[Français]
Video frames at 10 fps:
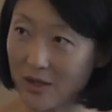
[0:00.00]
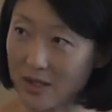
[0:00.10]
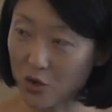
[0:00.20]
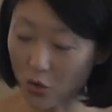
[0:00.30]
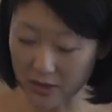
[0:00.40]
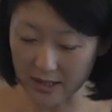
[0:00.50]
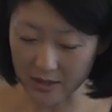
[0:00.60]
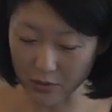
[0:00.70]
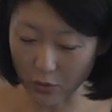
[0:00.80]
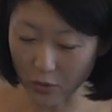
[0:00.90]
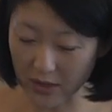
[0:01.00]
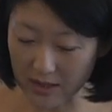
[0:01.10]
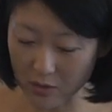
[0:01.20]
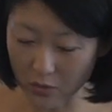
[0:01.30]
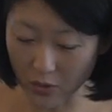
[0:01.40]
Ces journées seront
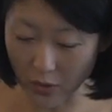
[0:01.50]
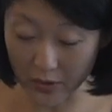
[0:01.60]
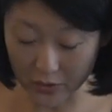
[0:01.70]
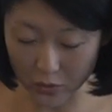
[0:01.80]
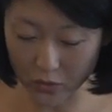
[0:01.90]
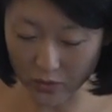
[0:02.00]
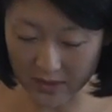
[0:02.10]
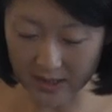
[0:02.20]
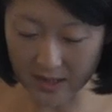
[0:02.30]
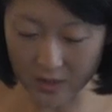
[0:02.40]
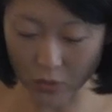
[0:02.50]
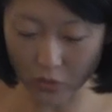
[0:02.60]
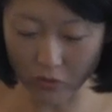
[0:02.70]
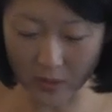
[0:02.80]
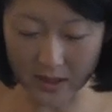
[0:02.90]
l'occasion, en introduction de cette session,
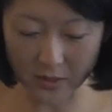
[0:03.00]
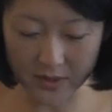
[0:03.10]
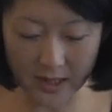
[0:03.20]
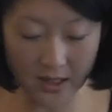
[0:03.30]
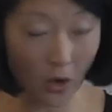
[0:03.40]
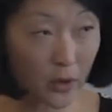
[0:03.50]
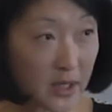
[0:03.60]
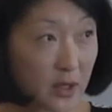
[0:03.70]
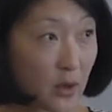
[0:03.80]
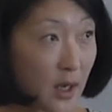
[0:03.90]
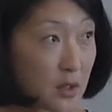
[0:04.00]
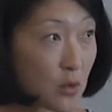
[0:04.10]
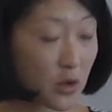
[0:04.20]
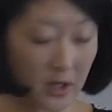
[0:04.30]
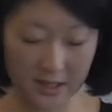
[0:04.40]
de vous présenter les grandes lignes de
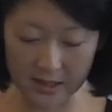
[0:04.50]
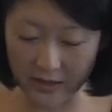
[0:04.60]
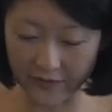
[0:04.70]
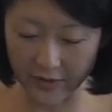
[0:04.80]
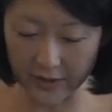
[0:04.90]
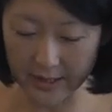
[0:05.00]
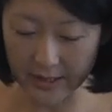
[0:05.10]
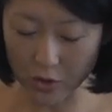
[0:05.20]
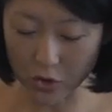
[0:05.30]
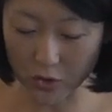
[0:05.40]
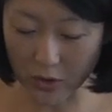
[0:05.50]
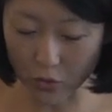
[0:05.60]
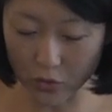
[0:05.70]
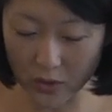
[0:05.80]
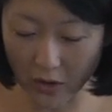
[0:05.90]
l'action collective que je souhaite
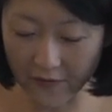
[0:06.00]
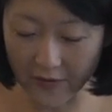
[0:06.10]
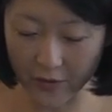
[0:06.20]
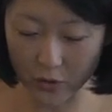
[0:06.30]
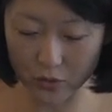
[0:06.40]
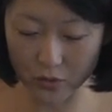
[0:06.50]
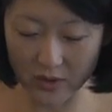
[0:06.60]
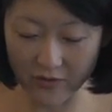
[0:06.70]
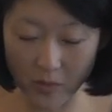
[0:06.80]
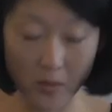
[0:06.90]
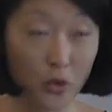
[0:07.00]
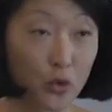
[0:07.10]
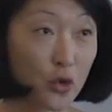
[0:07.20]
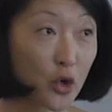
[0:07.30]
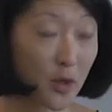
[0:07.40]
conduire en faveur du développement de
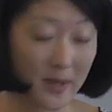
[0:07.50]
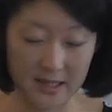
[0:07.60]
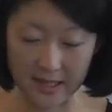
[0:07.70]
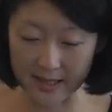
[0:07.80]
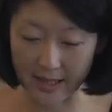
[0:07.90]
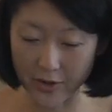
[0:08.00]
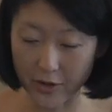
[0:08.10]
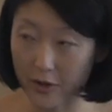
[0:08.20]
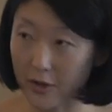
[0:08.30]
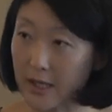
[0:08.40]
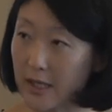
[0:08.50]
notre commerce extérieur.